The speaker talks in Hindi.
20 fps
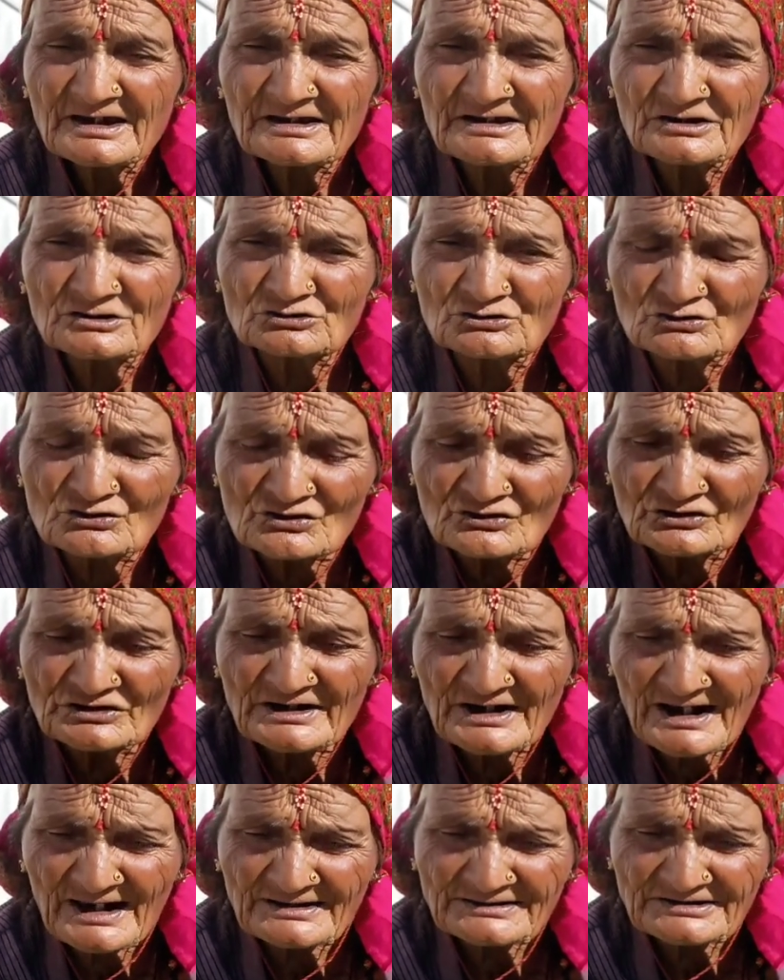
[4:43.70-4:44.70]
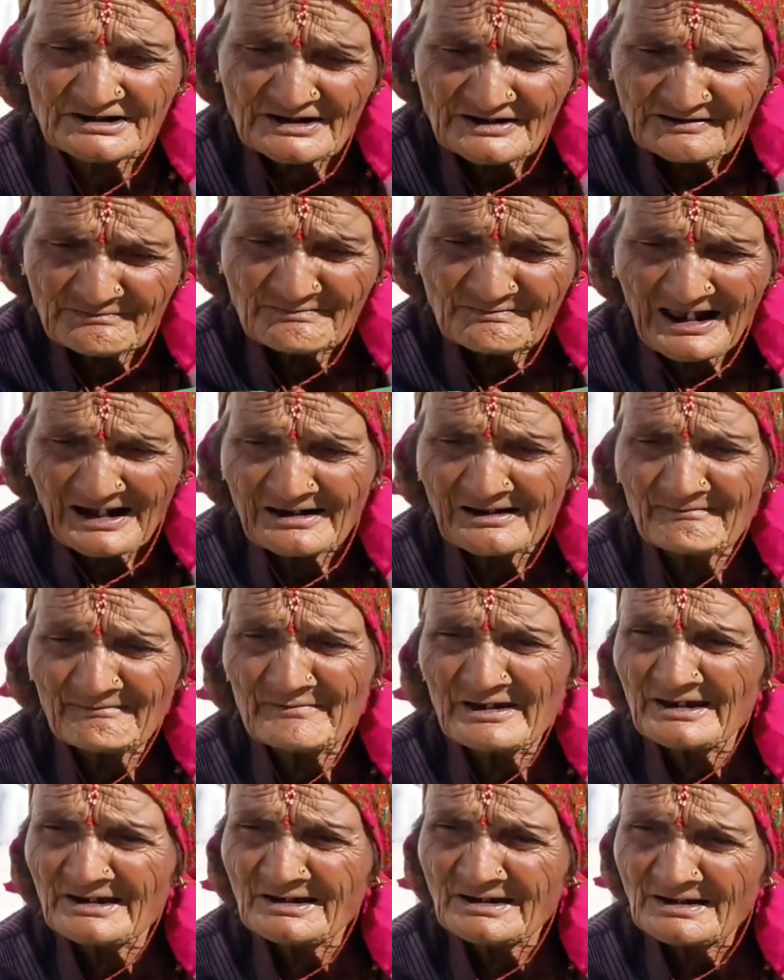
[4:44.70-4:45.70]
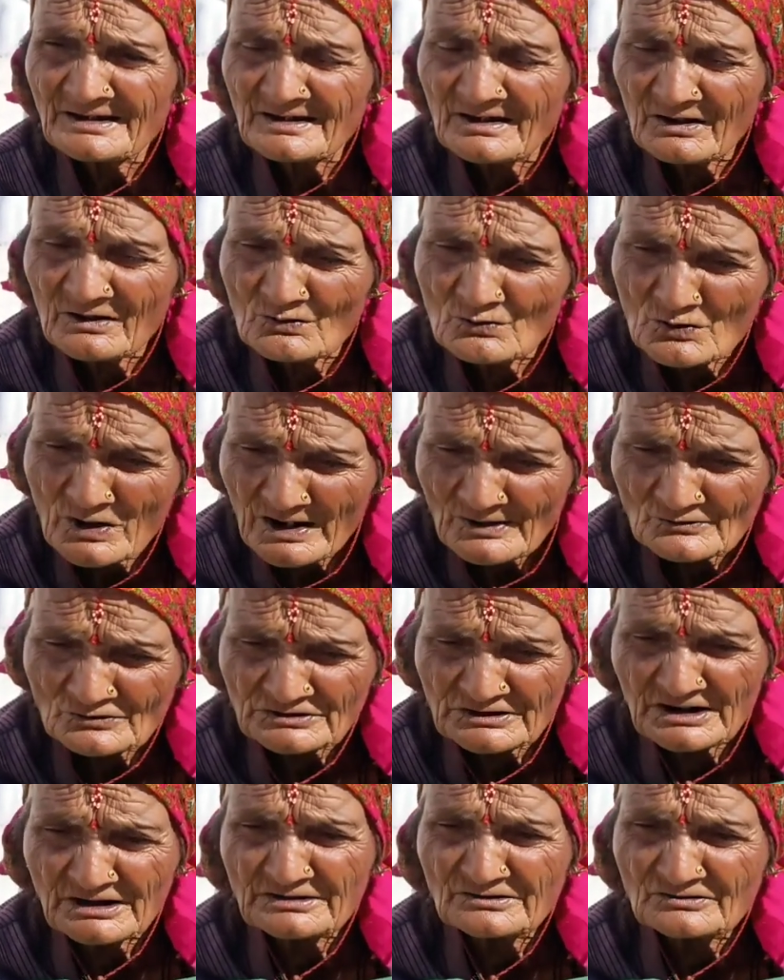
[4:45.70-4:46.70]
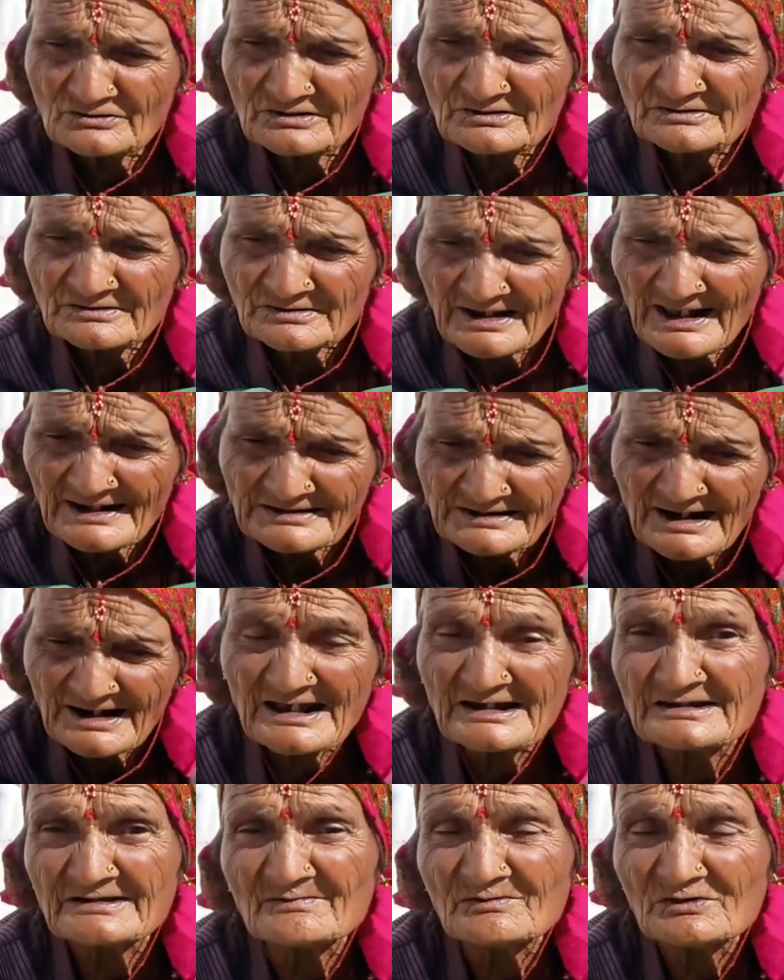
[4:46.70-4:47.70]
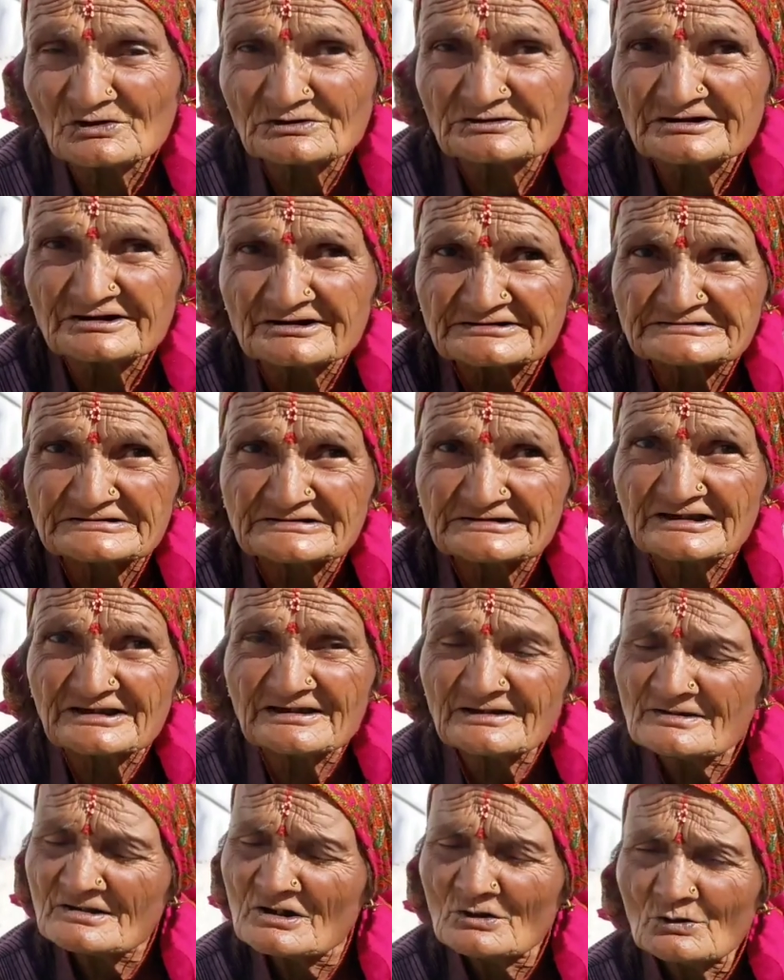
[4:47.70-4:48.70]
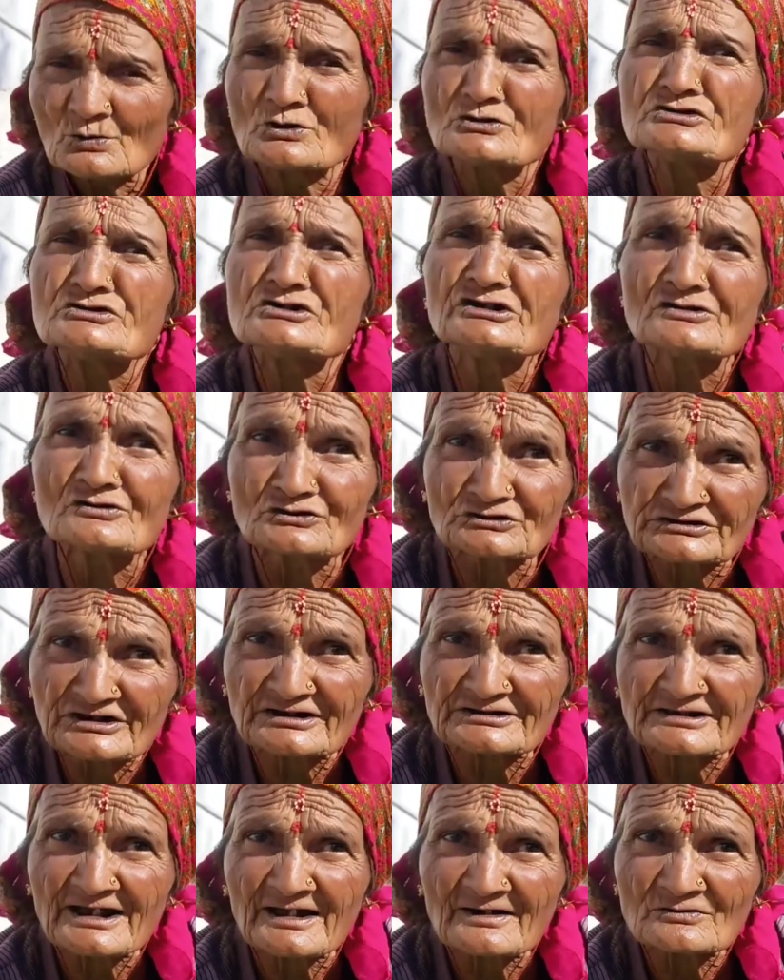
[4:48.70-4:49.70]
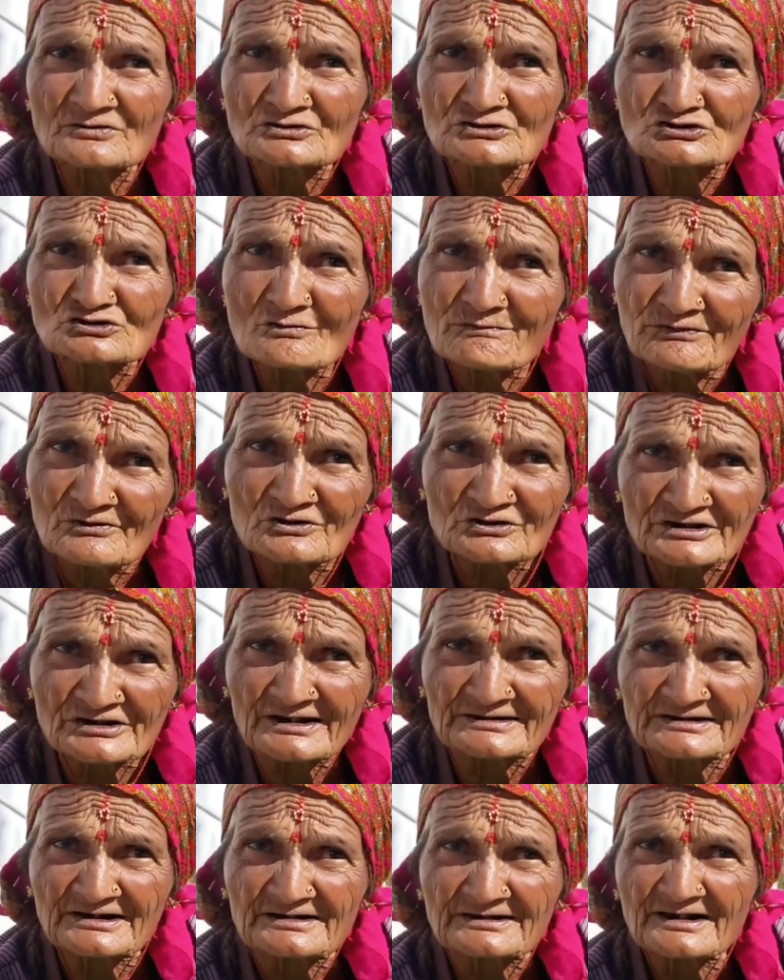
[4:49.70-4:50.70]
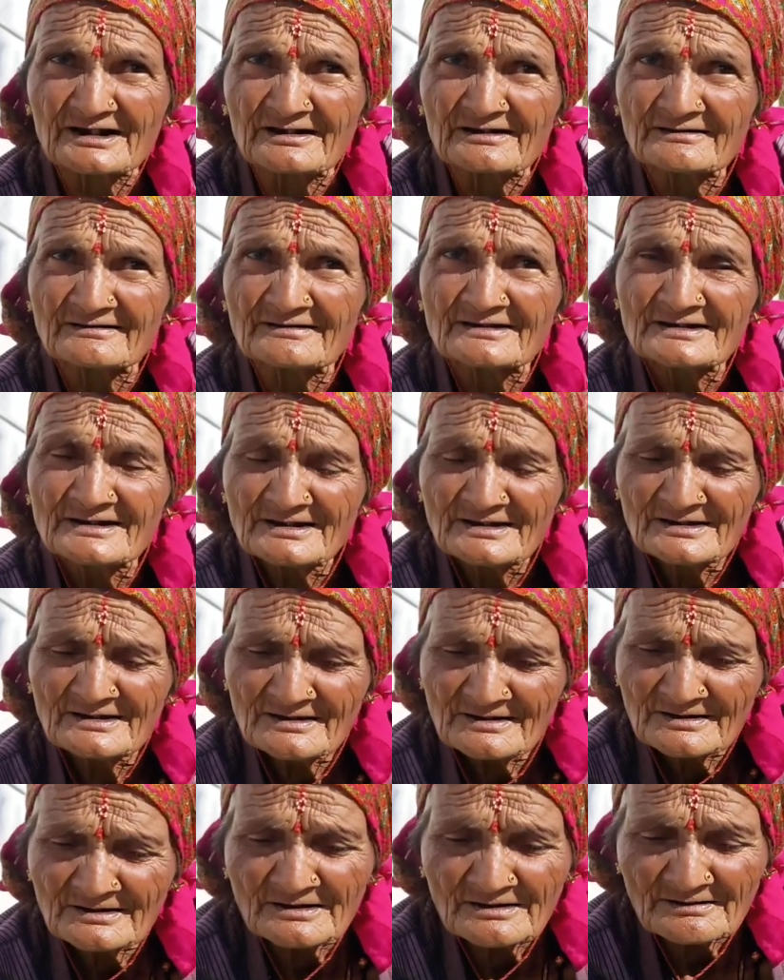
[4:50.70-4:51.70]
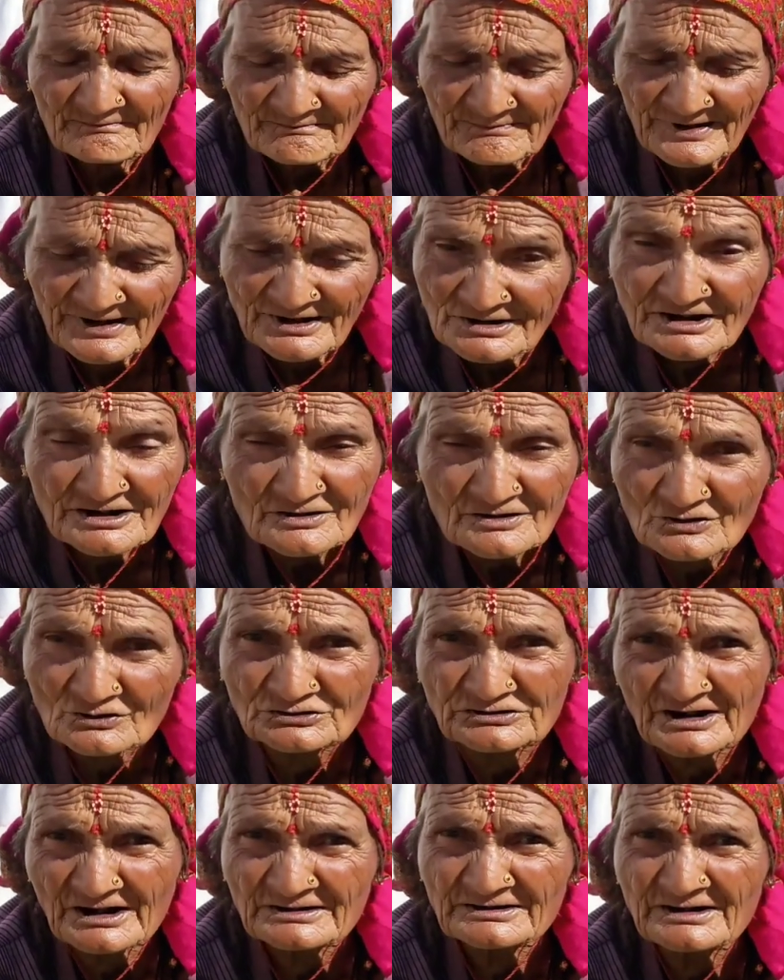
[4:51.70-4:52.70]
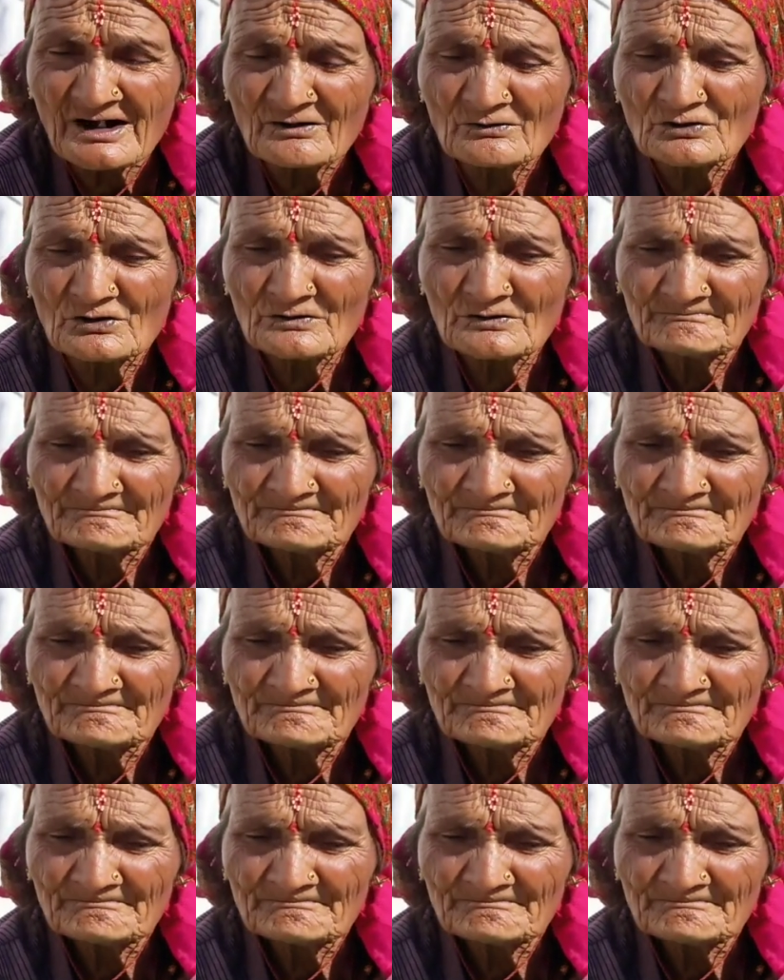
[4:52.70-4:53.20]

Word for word: कि तू रोएगा तेरी माला में कौआ को दे दूँगा काले काले बोल देती थी वो नहीं रोता था वो चुप हो जाता था फिर नहीं रोता था वो